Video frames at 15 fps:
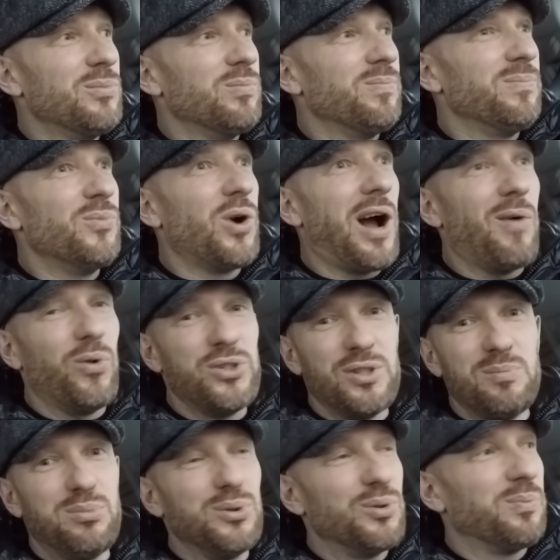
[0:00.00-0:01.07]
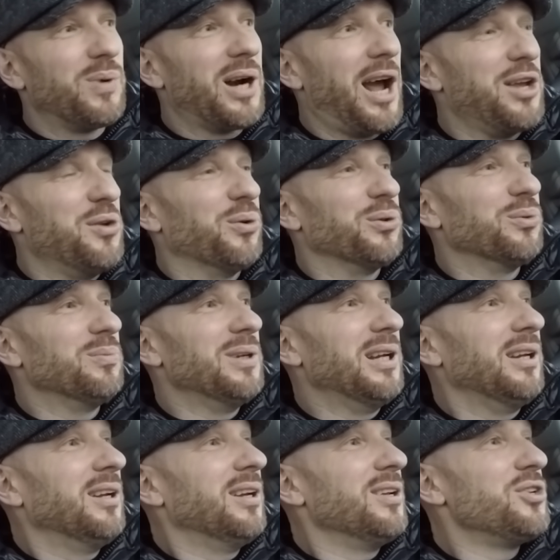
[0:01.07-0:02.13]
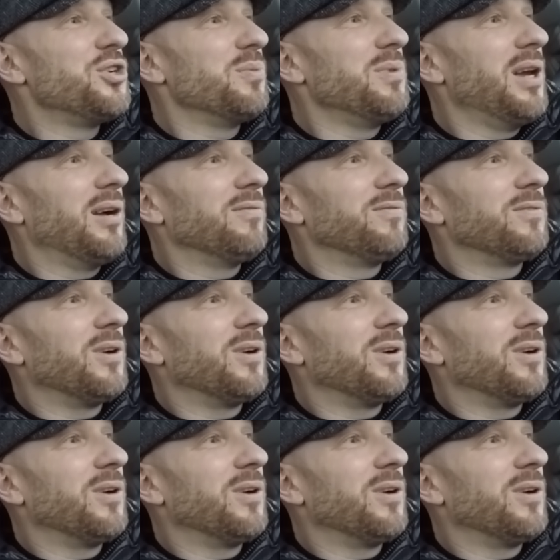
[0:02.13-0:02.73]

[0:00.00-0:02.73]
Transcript: муковозить буду по району, чем я в